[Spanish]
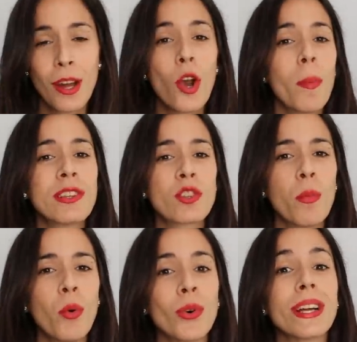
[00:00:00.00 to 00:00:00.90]
Lo más
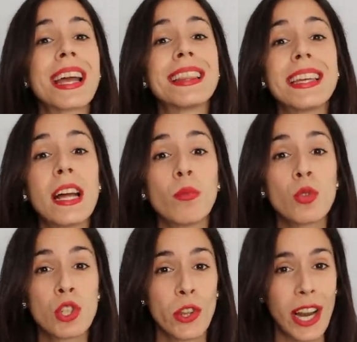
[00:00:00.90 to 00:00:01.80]
común, que tira
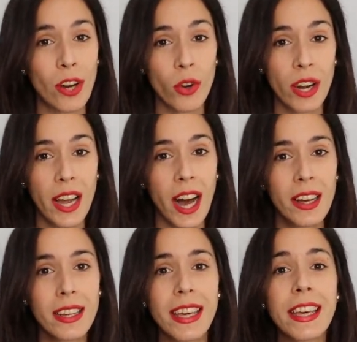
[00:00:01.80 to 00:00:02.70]
mucho de la correa,
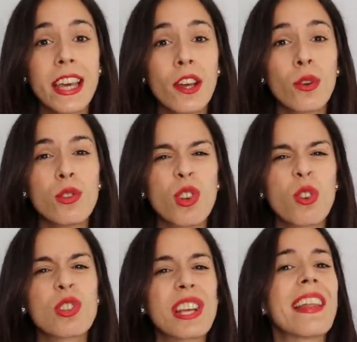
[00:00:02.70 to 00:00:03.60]
y que incluso
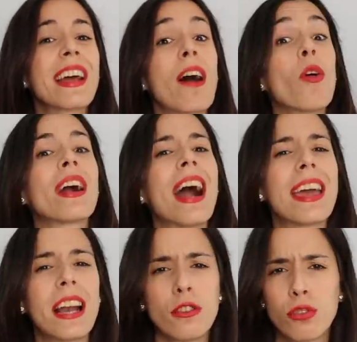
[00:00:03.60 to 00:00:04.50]
nos ha dejado
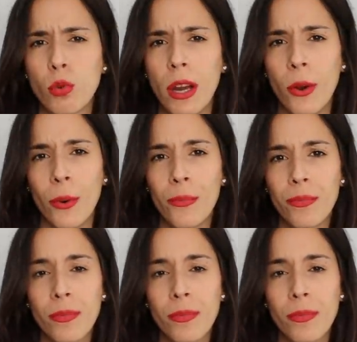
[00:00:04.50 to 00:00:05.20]
caer al suelo.